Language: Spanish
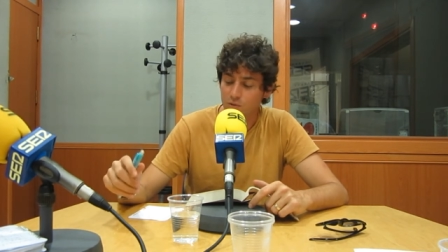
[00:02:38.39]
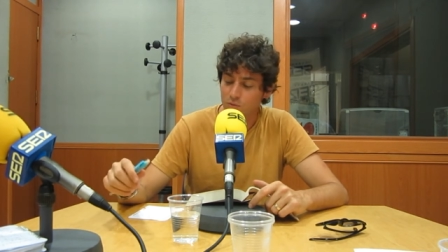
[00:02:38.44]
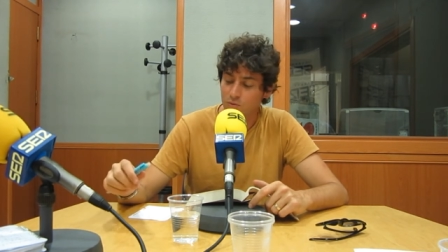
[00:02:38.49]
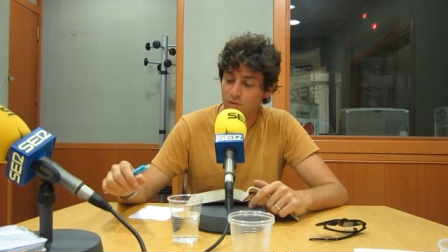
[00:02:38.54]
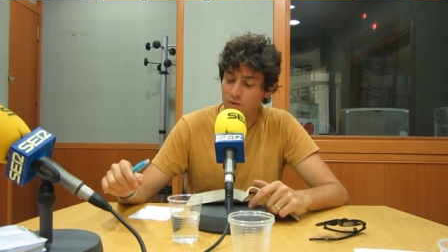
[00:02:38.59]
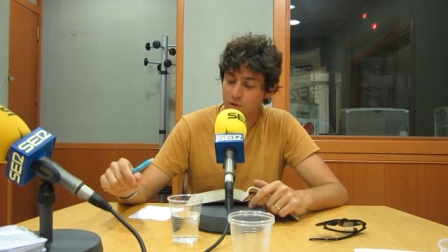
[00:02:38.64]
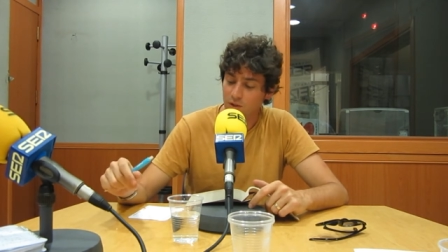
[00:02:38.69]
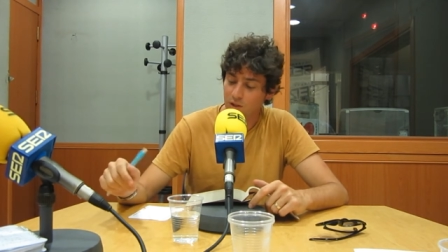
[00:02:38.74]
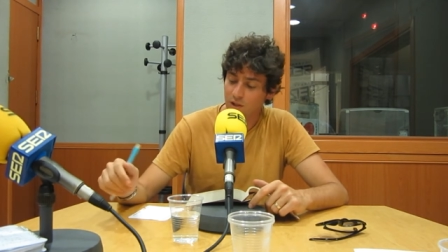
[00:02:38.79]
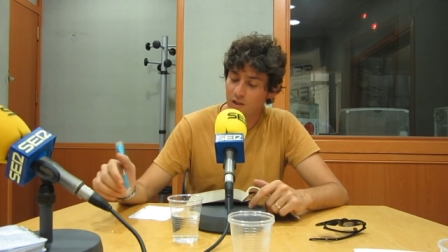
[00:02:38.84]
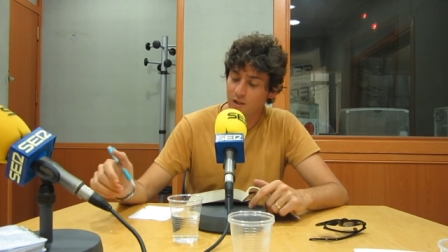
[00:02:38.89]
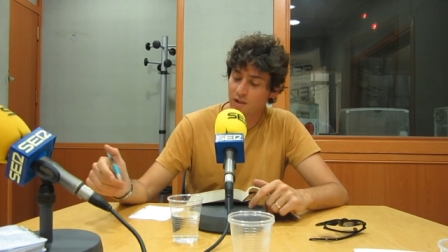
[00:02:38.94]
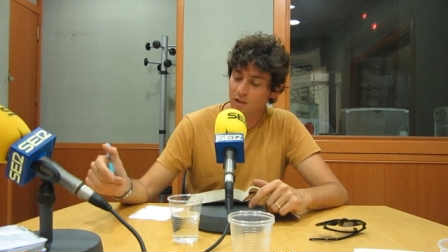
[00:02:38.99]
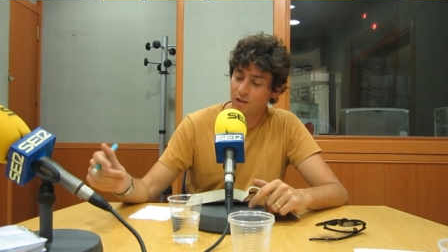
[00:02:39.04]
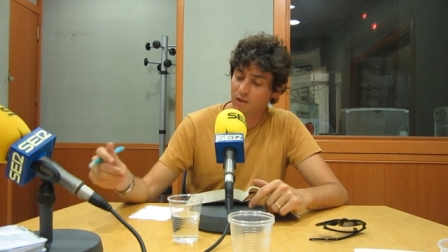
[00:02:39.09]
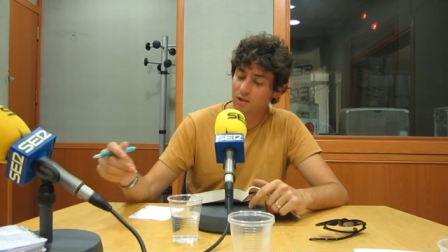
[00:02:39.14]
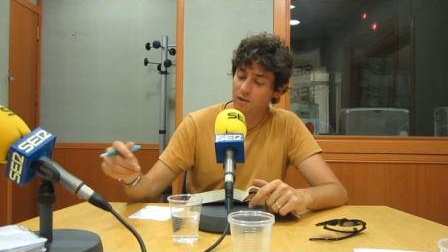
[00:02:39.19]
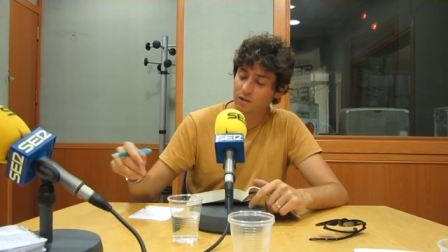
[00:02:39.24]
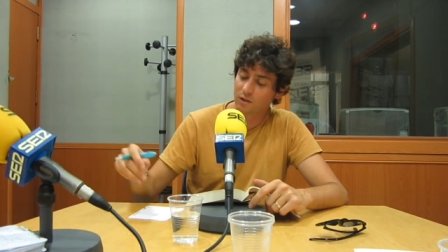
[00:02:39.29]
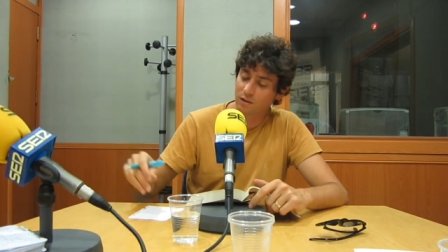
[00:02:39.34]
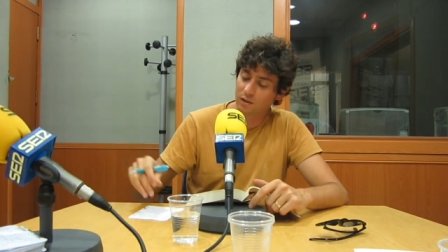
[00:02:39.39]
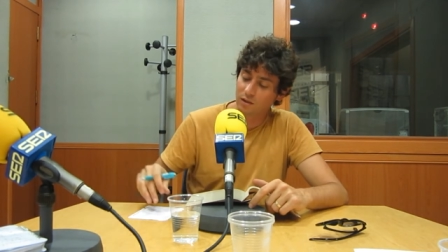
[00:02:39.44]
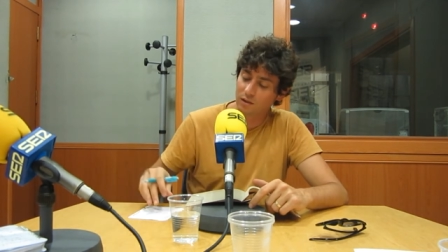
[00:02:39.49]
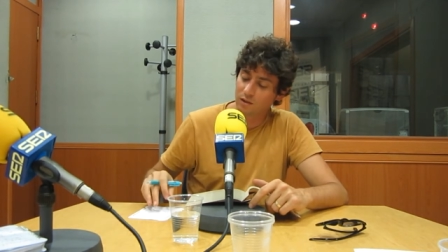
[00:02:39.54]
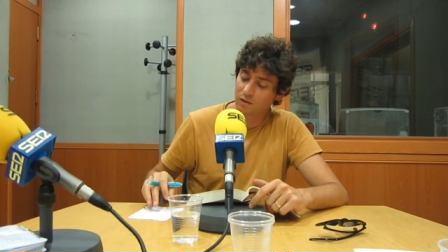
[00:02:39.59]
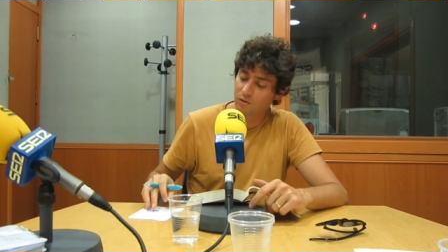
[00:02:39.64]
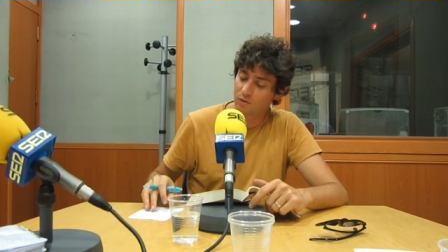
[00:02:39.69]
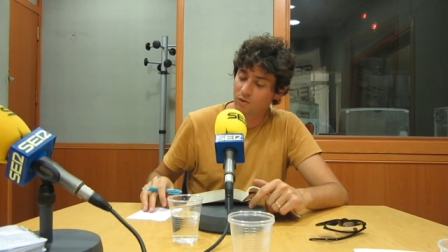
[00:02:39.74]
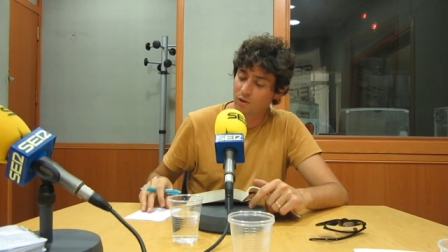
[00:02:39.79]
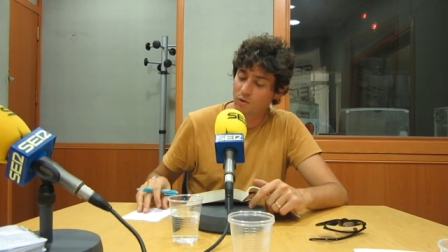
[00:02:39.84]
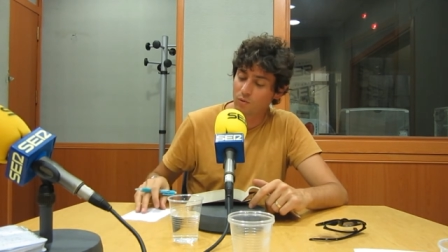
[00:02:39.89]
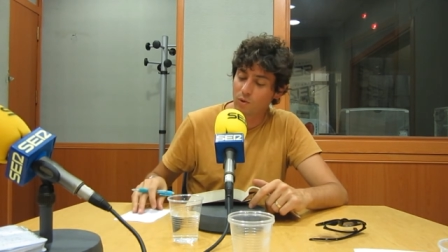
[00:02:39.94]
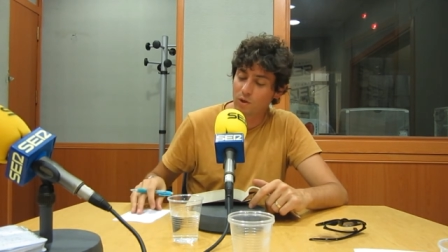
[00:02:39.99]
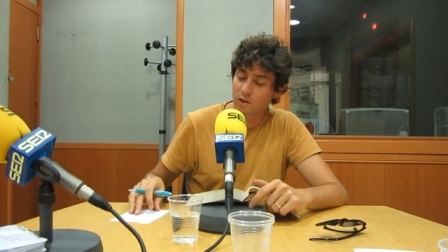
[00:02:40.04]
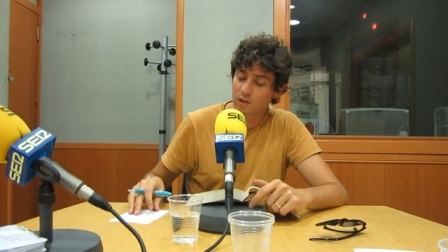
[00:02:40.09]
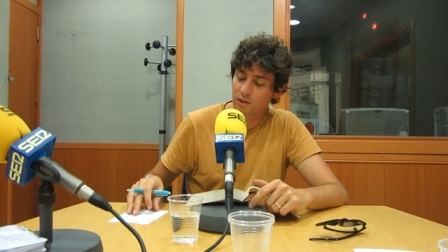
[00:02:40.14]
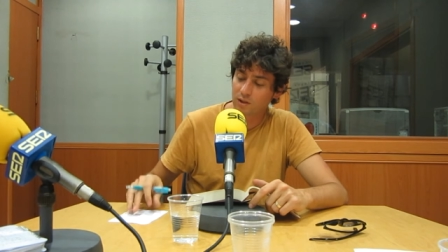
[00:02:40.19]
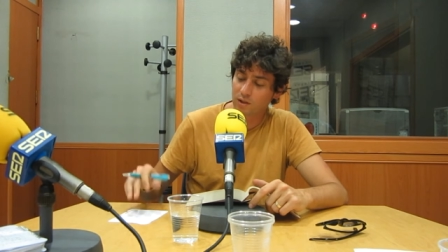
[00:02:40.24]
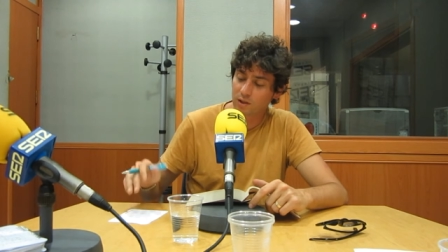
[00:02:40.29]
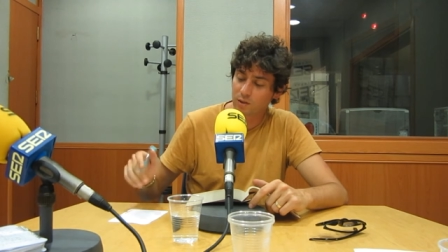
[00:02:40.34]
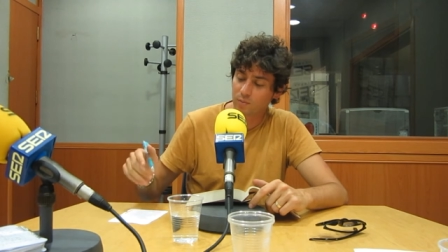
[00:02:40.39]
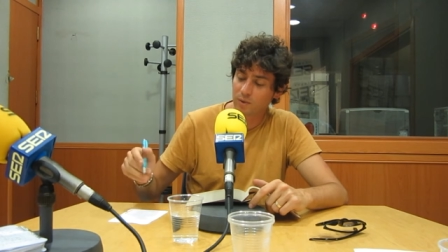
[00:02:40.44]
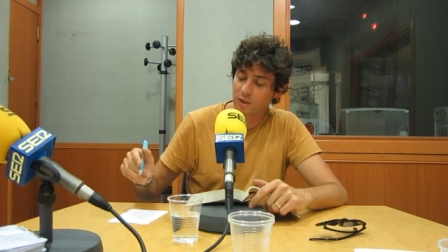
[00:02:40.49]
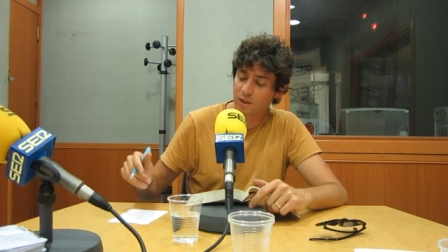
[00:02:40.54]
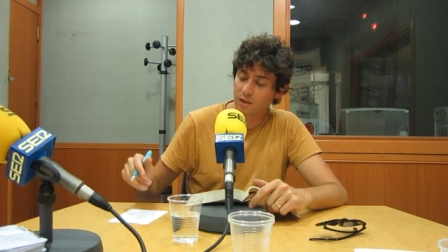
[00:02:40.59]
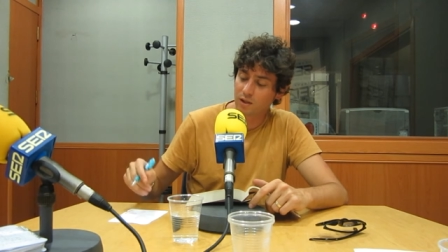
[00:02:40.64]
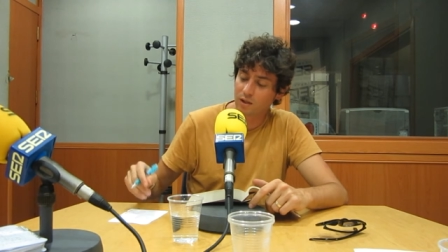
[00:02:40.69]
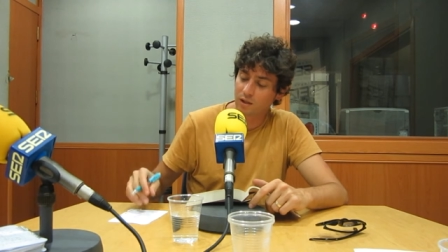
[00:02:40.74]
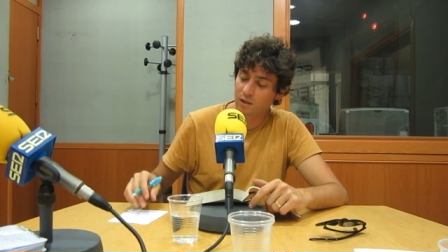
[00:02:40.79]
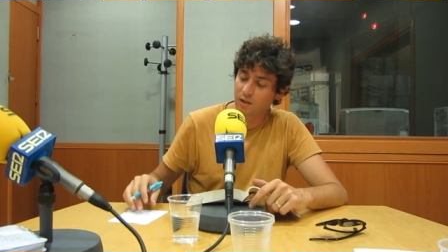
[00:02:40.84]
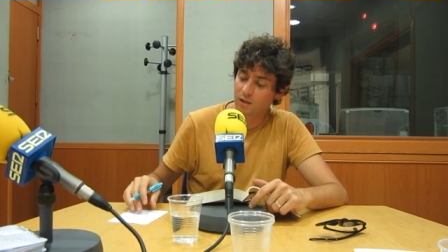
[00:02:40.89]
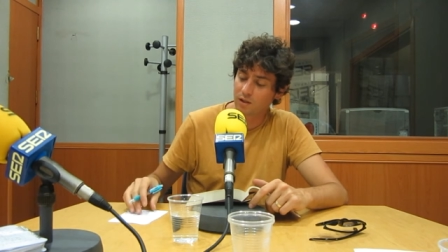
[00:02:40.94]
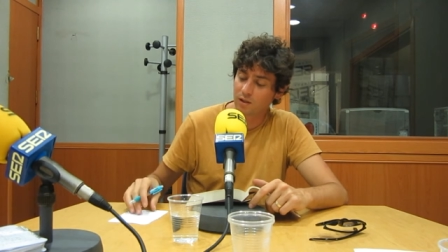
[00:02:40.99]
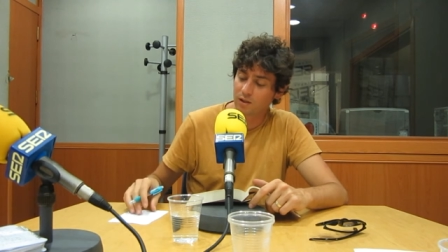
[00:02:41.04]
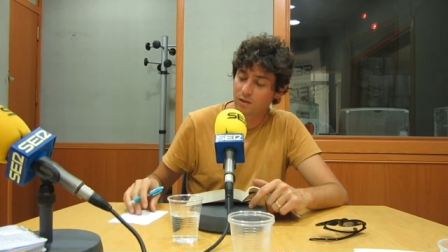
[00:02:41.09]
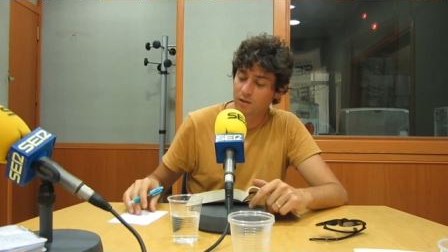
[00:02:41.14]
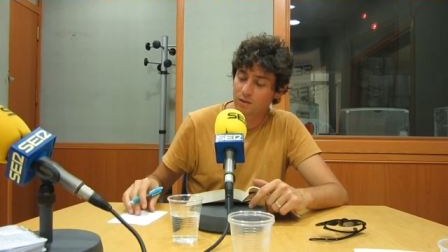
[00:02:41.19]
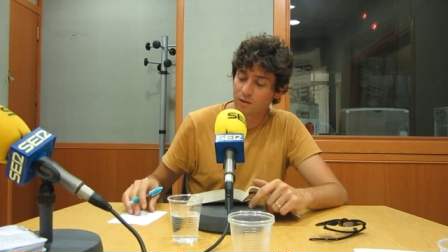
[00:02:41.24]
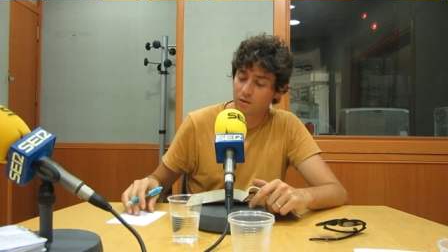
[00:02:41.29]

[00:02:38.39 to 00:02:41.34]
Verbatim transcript: un día que no es cualquiera para